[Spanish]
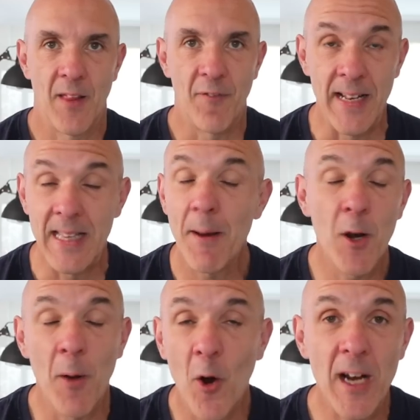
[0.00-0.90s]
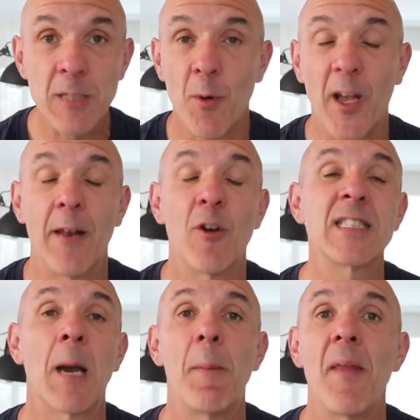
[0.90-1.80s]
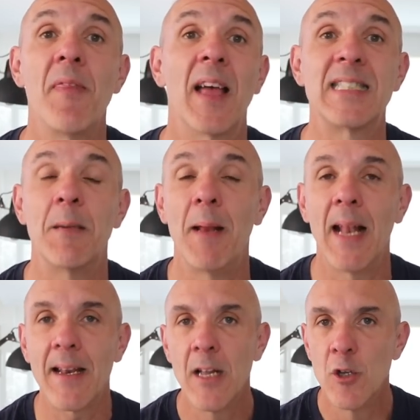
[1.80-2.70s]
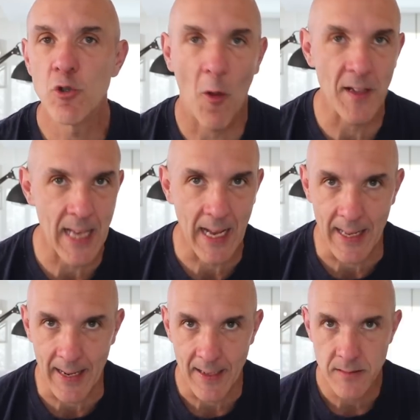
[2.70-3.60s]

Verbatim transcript: en definitiva no mejoras porque no eres capaz de asimilar toda esa carga.